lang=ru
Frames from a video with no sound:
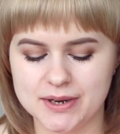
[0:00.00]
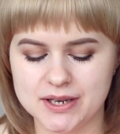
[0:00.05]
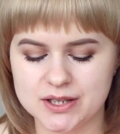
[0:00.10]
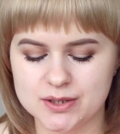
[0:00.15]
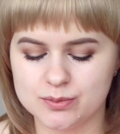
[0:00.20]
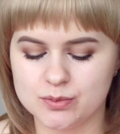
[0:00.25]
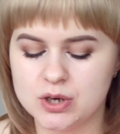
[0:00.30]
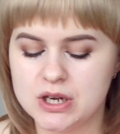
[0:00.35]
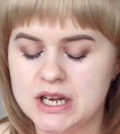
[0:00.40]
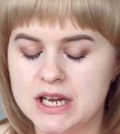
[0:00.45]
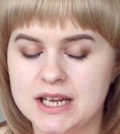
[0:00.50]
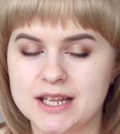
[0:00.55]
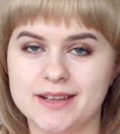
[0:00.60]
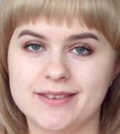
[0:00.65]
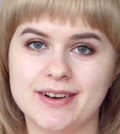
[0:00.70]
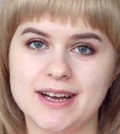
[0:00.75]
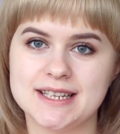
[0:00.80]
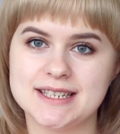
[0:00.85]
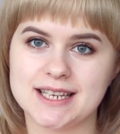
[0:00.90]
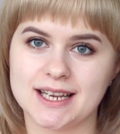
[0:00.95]
Поэтому
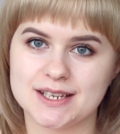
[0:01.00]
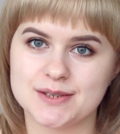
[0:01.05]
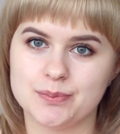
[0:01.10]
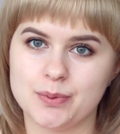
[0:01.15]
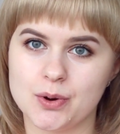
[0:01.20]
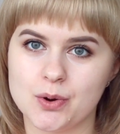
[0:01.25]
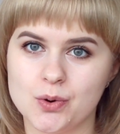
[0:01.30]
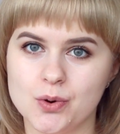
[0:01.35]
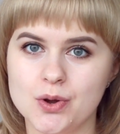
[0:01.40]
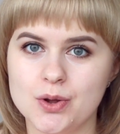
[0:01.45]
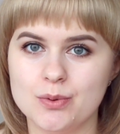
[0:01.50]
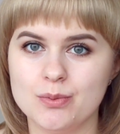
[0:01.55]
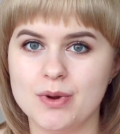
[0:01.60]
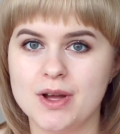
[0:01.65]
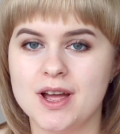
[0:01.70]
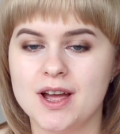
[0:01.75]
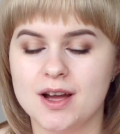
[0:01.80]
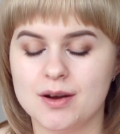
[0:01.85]
давайте распакуем